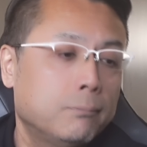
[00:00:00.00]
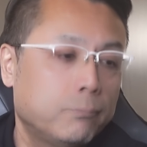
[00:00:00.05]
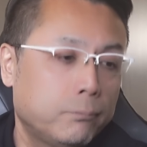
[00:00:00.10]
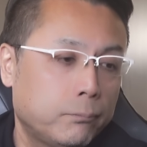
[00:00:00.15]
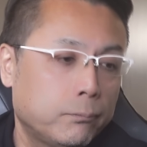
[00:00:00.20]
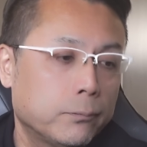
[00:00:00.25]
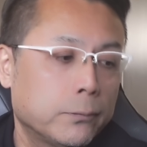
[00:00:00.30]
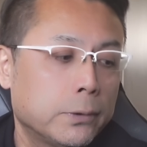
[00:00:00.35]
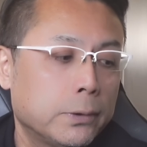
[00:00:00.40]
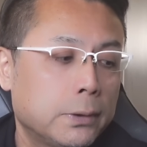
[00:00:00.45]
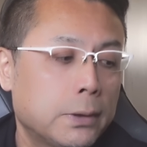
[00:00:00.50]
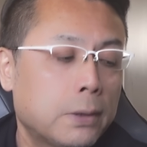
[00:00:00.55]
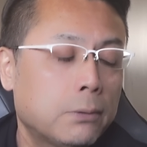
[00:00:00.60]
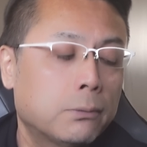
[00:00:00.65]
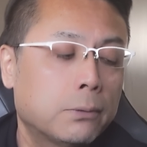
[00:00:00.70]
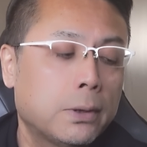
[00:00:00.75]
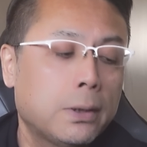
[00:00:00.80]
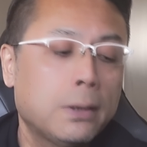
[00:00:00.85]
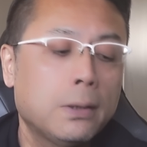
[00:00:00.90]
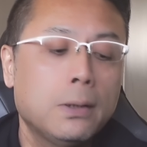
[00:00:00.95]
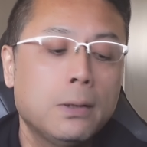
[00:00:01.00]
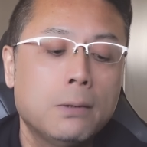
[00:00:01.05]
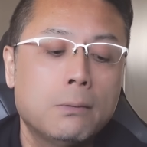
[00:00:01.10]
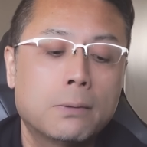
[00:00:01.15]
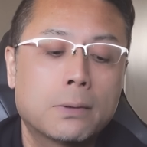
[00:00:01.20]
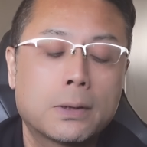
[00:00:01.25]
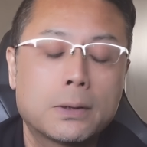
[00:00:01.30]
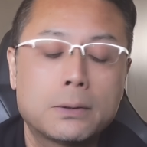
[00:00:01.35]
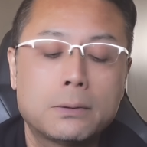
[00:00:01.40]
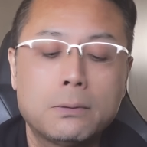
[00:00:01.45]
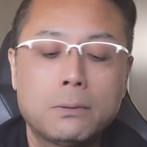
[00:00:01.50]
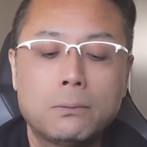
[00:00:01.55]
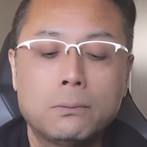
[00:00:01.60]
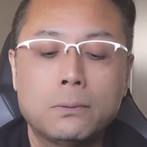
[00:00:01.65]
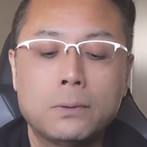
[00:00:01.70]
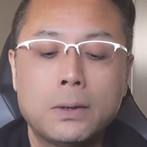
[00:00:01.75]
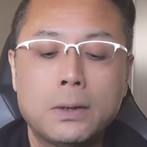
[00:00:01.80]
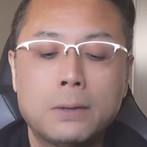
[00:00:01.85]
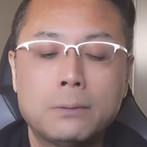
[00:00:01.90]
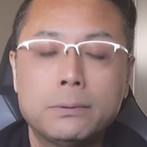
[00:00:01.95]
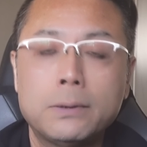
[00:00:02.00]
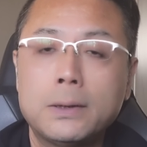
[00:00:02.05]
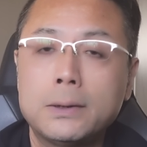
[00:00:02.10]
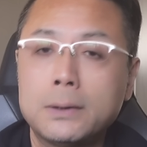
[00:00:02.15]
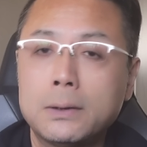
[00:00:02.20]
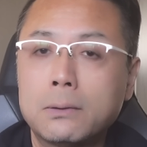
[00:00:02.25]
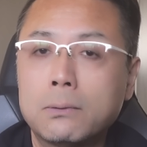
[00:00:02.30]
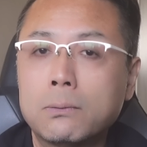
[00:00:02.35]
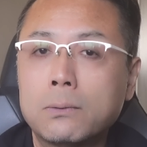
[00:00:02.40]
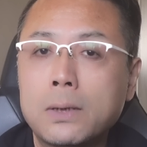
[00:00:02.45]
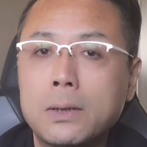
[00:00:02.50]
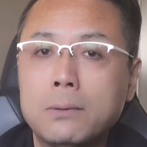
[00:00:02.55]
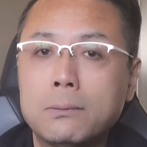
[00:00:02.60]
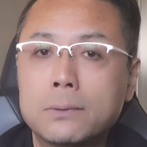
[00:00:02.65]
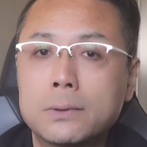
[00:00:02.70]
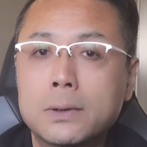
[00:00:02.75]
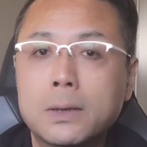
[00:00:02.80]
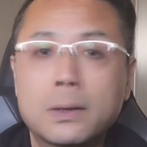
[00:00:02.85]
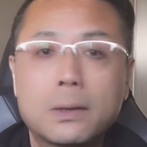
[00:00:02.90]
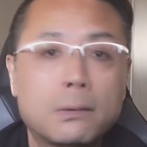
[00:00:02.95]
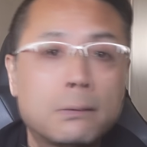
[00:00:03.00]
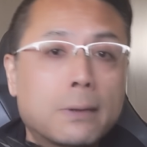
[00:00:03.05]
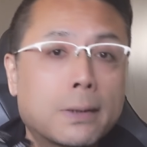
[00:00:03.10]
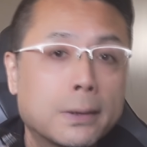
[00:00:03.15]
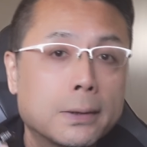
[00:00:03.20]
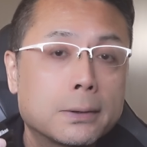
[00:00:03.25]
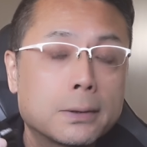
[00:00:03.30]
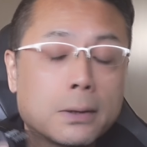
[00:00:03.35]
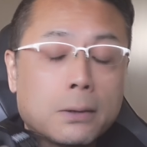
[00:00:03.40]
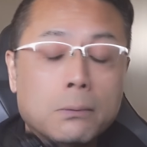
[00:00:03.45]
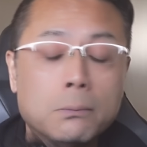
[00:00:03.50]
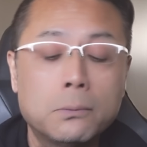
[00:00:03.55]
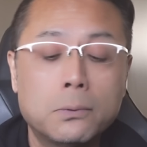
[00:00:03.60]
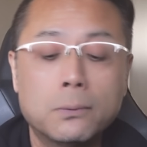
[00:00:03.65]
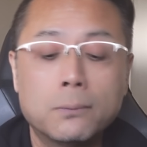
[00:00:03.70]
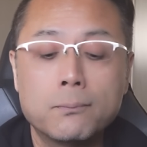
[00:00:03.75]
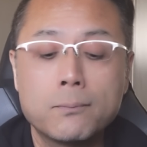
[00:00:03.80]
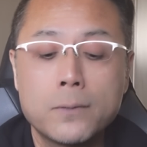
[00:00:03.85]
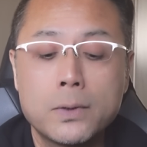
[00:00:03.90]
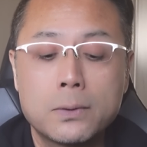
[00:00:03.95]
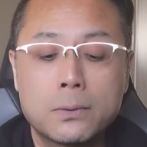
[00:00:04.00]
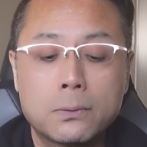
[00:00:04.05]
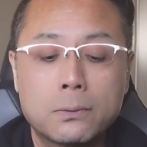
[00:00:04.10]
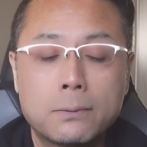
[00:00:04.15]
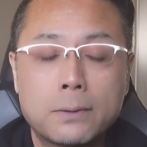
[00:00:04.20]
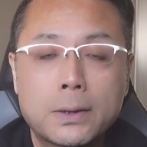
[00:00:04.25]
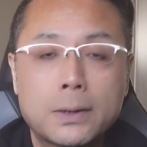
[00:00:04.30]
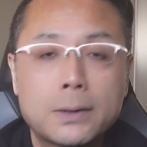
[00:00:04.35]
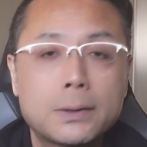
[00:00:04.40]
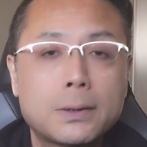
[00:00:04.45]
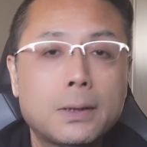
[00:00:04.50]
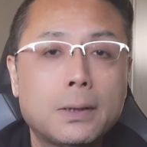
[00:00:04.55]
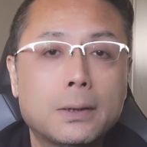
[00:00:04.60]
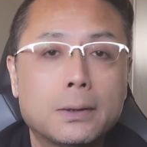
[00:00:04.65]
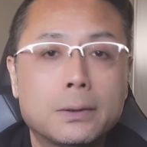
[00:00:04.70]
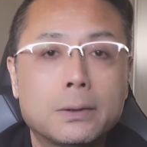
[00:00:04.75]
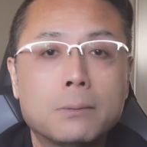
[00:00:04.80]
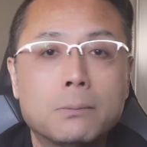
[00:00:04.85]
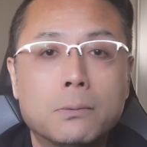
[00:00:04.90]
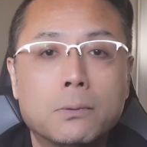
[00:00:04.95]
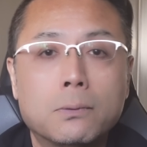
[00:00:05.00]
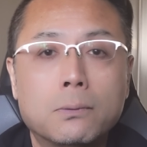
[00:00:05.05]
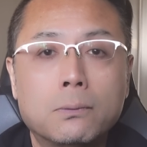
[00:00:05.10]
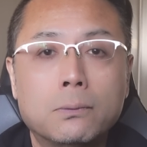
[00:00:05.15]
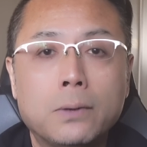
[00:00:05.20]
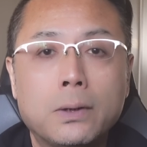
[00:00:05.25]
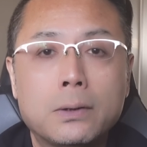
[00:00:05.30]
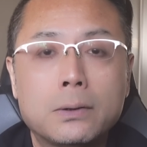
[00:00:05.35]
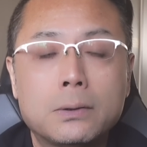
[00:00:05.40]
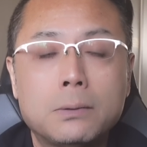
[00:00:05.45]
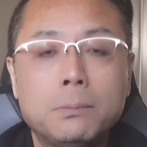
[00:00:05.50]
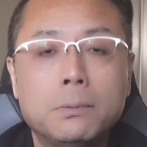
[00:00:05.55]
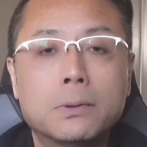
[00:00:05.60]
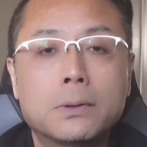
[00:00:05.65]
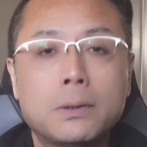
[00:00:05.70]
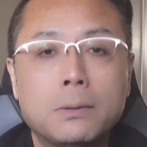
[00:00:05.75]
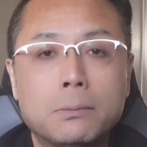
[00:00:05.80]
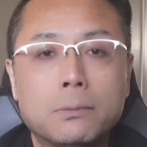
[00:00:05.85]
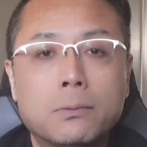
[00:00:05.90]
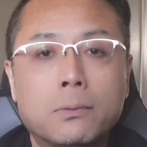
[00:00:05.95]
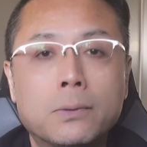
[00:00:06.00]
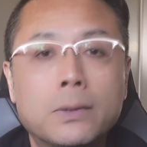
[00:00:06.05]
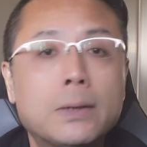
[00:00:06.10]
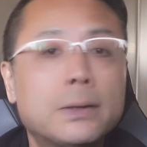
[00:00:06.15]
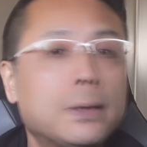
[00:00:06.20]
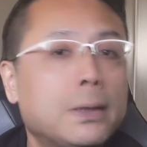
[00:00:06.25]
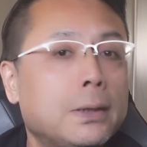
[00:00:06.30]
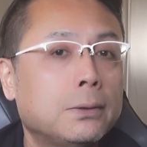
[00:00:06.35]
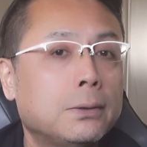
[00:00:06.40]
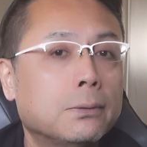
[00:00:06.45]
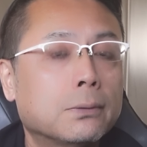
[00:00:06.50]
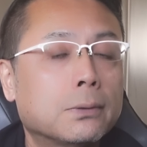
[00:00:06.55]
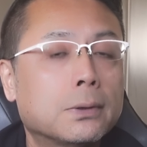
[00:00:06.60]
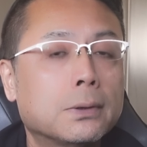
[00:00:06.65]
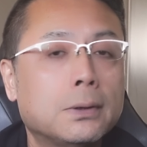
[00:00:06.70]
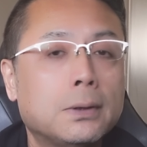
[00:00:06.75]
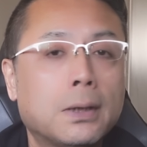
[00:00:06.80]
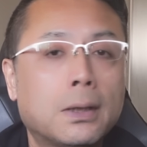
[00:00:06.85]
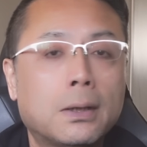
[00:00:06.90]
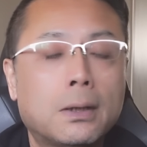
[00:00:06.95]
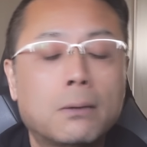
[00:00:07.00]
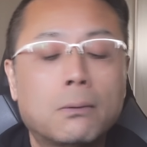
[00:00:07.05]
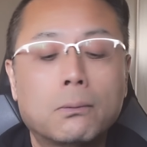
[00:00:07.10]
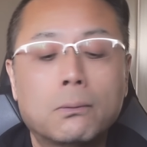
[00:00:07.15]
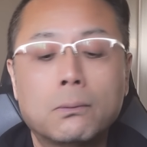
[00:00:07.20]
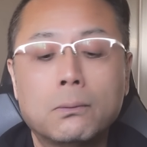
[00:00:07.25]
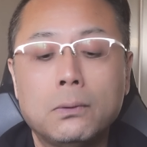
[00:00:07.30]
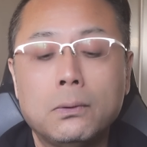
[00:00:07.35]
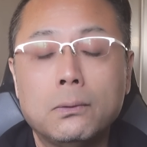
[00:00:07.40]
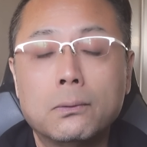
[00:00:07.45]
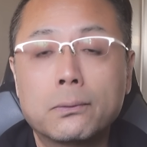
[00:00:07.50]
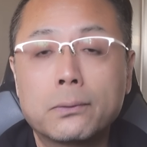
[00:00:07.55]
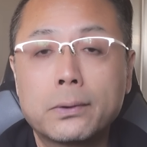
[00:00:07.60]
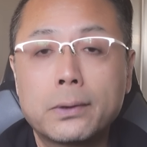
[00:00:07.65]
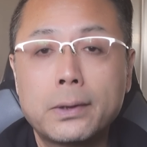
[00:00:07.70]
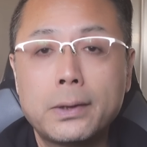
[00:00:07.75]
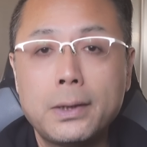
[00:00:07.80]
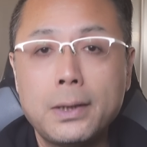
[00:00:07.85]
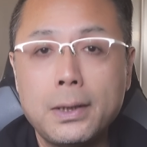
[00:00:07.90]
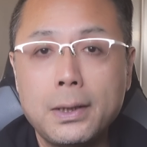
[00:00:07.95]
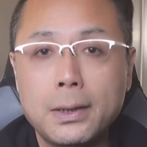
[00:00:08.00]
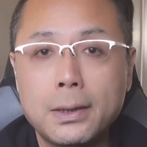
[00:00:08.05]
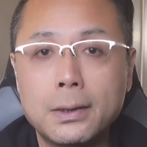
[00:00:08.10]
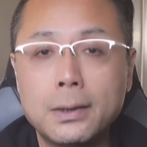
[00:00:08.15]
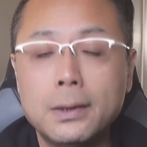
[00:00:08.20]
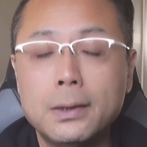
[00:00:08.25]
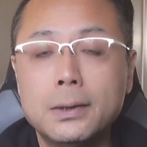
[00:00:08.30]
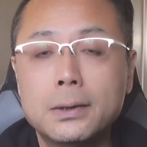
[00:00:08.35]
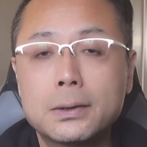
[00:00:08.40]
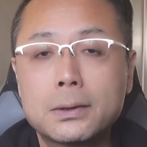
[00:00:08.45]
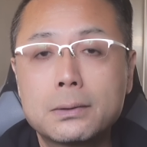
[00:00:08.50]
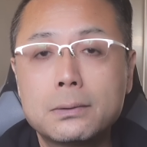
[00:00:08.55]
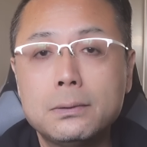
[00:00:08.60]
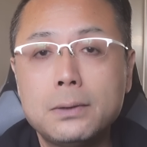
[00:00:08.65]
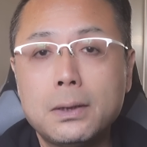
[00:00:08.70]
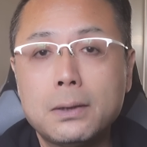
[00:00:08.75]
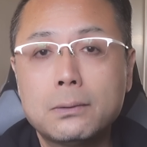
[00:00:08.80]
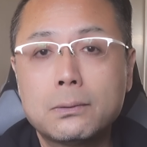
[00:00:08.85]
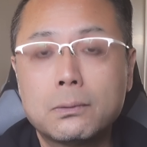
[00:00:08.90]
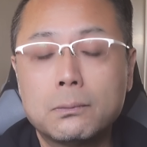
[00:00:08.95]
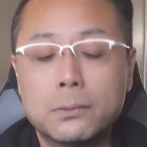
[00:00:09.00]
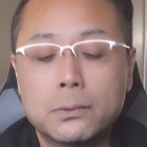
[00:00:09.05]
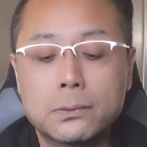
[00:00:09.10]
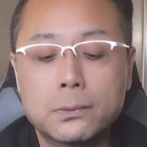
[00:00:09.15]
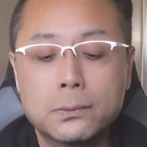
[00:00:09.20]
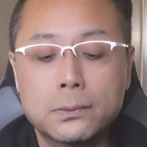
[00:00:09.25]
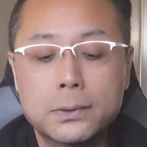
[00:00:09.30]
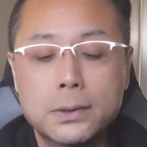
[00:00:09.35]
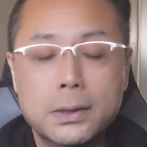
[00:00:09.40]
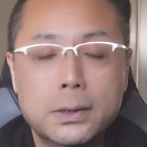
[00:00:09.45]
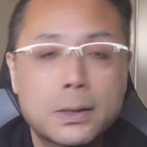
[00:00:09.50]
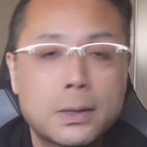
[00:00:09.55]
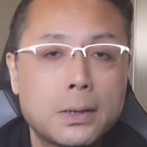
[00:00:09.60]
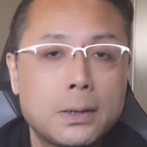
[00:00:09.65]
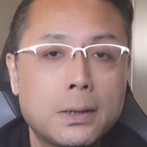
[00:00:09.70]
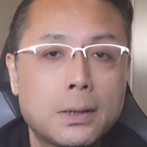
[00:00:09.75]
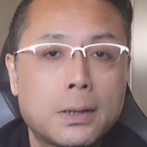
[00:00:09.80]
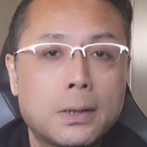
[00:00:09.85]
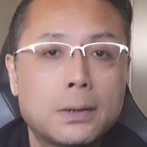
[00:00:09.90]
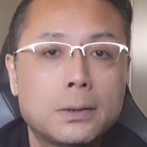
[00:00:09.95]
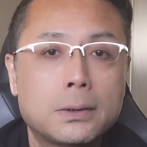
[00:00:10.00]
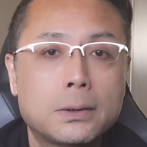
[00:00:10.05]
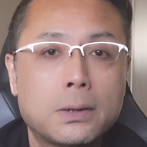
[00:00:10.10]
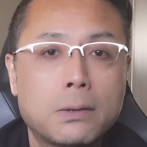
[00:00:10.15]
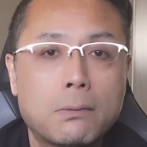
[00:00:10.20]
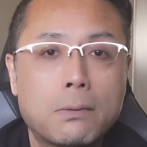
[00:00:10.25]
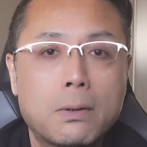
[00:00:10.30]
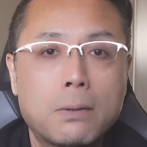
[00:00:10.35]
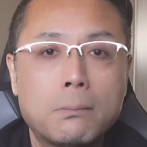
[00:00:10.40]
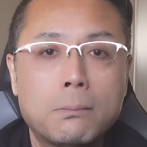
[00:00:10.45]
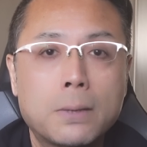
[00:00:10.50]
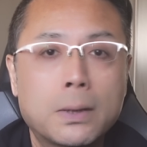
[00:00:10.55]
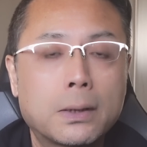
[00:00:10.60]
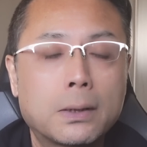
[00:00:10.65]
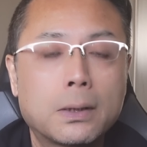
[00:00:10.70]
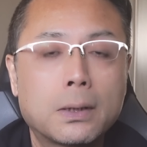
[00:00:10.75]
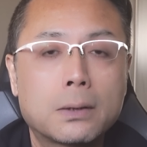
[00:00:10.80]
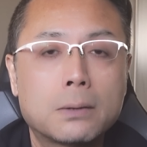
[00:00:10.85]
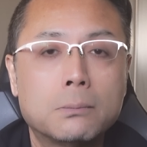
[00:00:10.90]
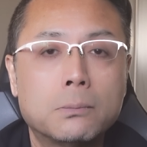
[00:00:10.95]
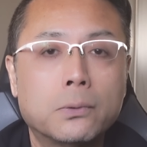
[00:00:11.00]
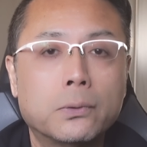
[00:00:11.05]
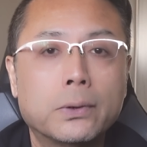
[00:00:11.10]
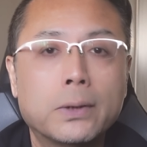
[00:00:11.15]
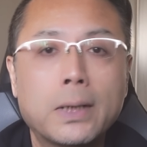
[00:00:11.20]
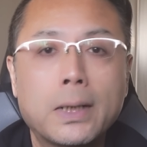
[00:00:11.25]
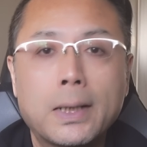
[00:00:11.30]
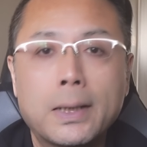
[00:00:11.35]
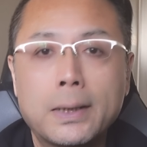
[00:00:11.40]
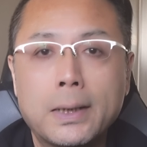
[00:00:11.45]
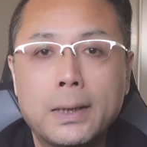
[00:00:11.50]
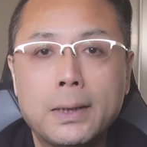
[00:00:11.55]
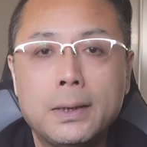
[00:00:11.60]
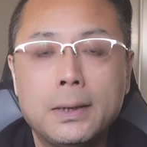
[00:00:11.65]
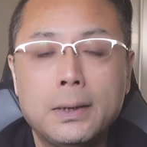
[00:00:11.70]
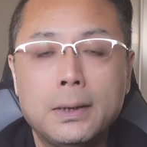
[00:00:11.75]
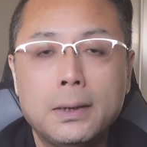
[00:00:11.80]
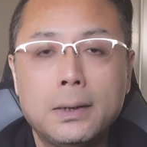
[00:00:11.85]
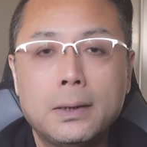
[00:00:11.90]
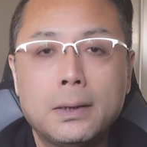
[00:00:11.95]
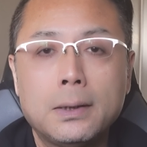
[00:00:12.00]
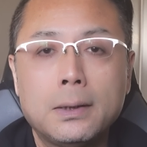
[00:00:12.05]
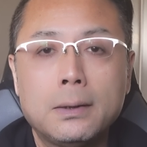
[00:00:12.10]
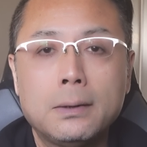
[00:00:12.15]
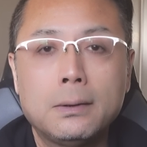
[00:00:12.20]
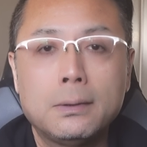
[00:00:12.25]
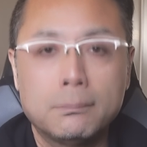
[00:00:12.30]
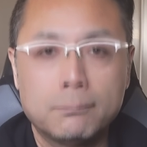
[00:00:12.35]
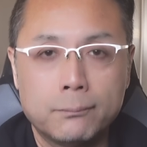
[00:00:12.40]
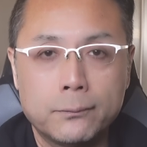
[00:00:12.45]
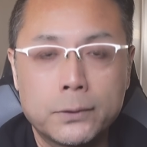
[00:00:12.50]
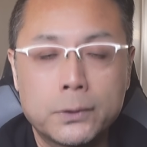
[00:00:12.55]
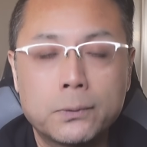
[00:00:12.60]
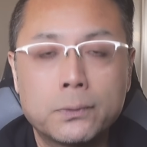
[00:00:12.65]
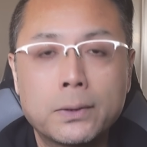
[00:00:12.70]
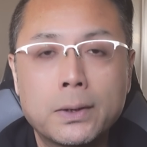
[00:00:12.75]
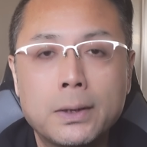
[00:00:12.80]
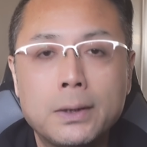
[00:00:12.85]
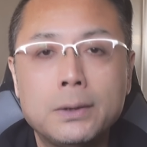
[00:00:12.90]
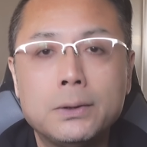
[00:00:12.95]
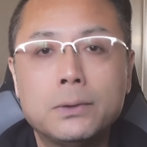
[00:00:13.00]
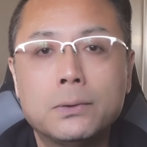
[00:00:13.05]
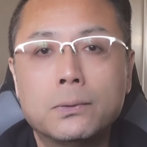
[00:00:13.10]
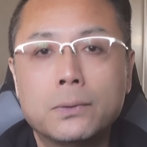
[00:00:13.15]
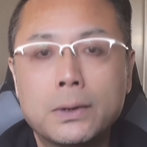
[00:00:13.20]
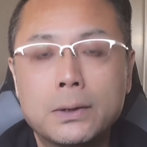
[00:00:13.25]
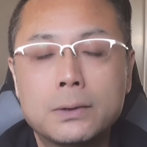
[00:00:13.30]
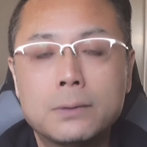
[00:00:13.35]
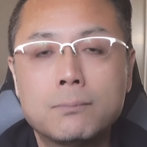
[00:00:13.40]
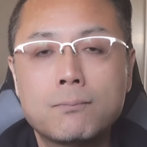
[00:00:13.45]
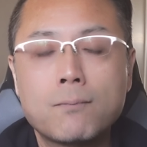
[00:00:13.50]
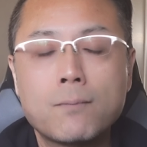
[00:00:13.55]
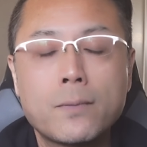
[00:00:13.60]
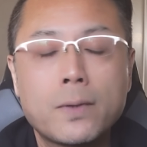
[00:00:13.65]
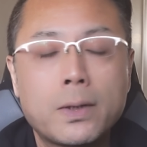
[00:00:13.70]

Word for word: うん、なので私はこのね普段 Z9 を使ってるわけですけどもその私からしてもこの XBO7 同ジンを積んできたことによって少なくとも操作性に関しては全く問題がない、うん、そんな印象です。